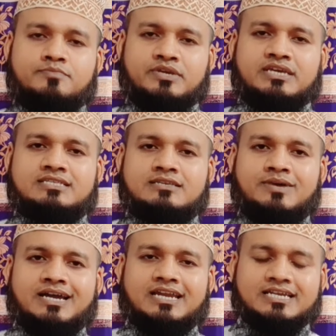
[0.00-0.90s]
বিএসসি
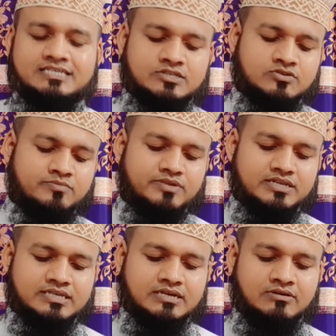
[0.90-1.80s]
বাহরাইন এক্সচেঞ্জ
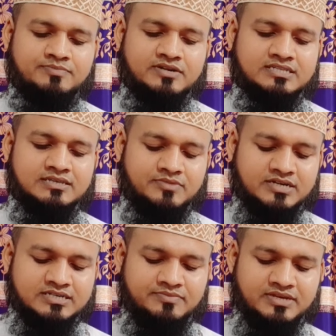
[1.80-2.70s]
কোম্পানি থেকেও আপনারা সেম
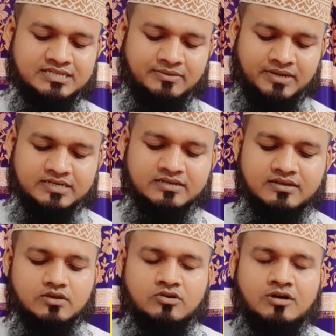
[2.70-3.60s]
রেটটা পেয়ে যাবেন
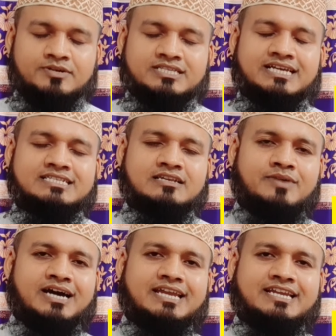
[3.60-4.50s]
অপরদিকে আজকে
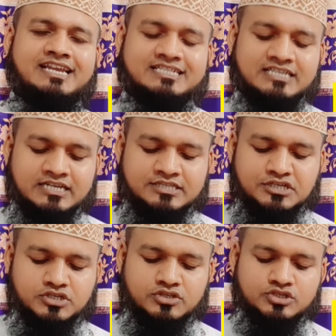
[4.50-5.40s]
বাহরাইনের একদিনে
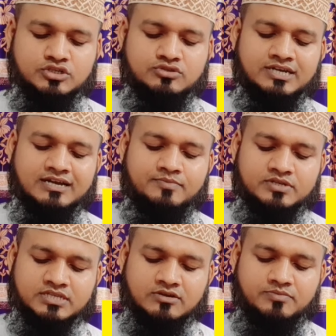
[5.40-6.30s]
তিনশত চোদ্দো টাকা
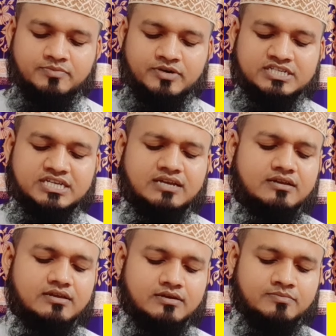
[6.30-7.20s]
পঁচানব্বই পয়সা
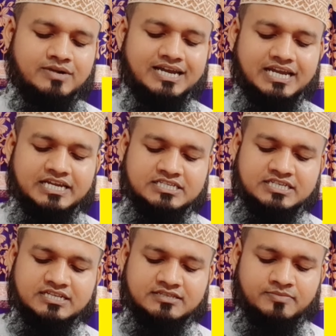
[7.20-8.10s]
বাহরাইনের
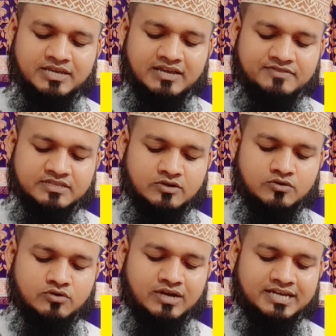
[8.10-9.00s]
জেন্স বিএফসি
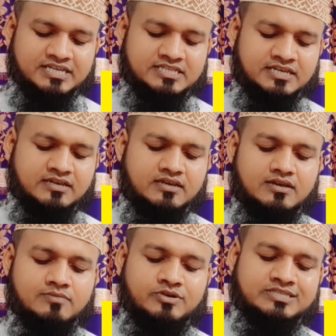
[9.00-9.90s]
লুলু এনএসি
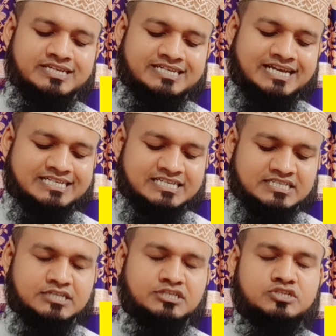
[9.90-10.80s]
প্রত্যেকটা
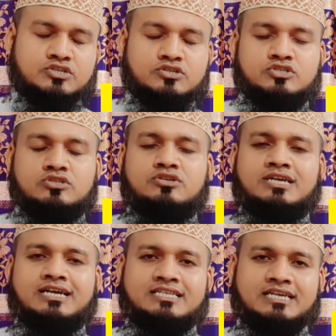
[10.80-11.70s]
এক্সচেঞ্জে তিনশত চোদ্দো
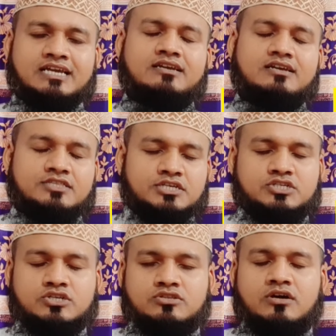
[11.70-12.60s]
টাকা থেকে
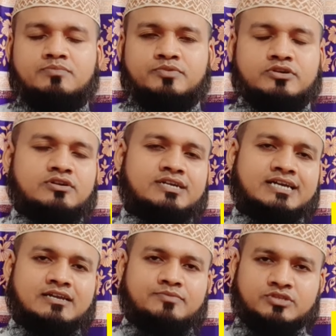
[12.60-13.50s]
তিনশত পনেরো
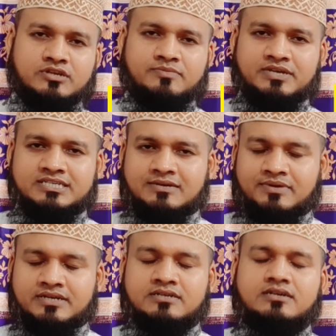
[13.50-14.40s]
টাকার ভিতরে পেয়ে
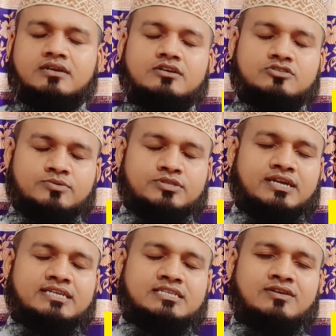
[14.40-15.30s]
যাবেন তো
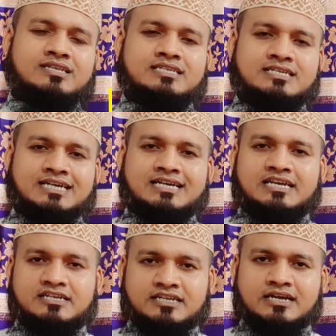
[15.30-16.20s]
বন্ধুরা এই ছিল আজকে
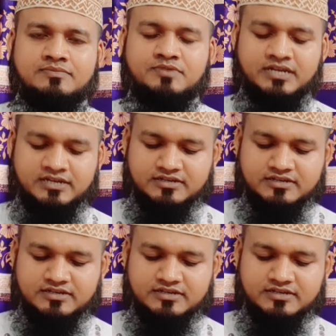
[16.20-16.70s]
টাকার রেটের আপডেট